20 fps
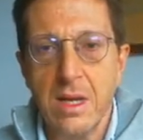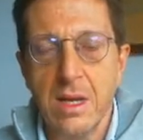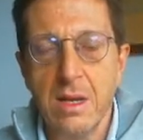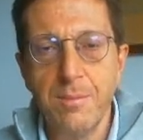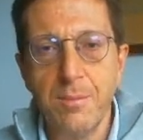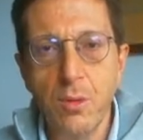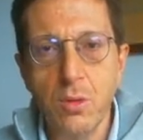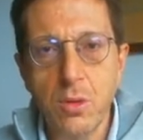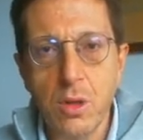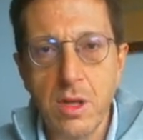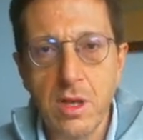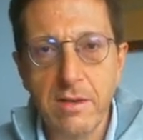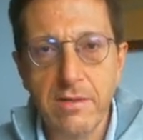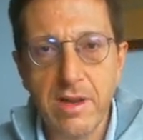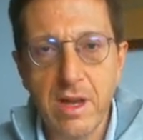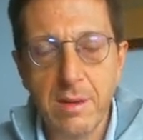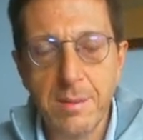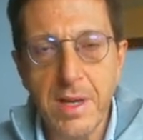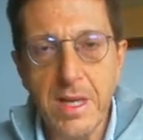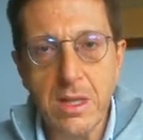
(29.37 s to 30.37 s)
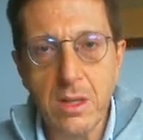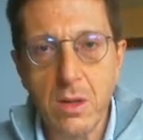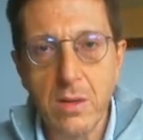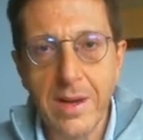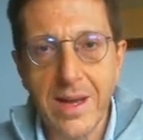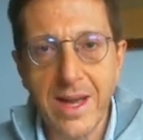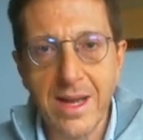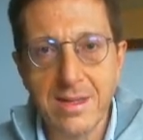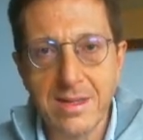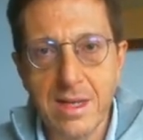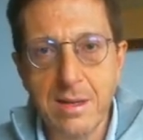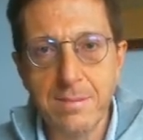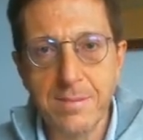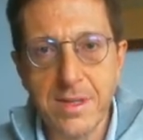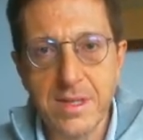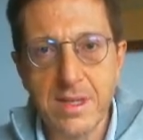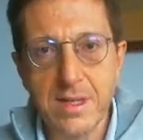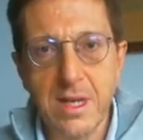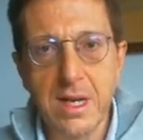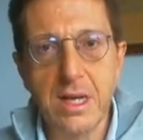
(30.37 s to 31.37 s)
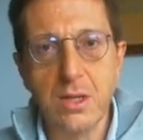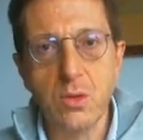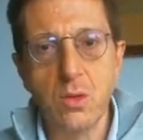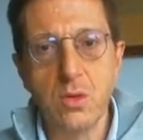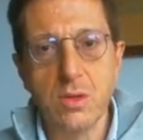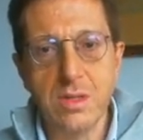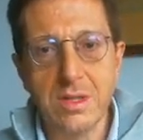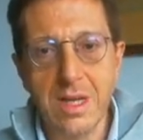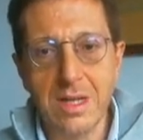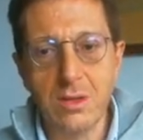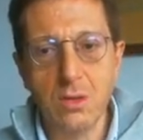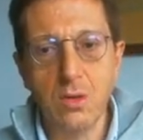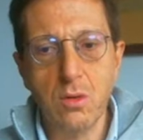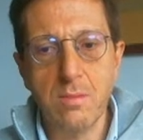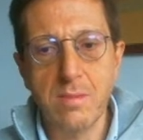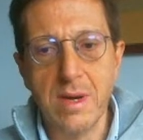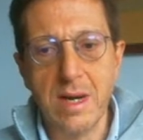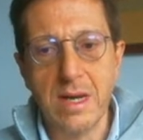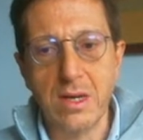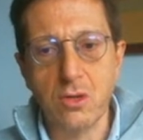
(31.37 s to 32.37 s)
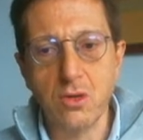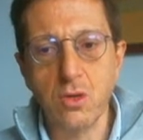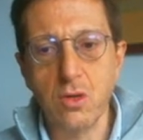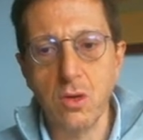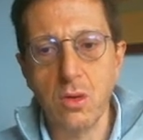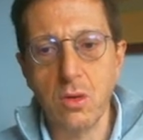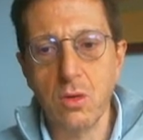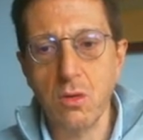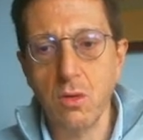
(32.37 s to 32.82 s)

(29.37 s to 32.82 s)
Il punto di riferimento era sempre stato San Tommaso,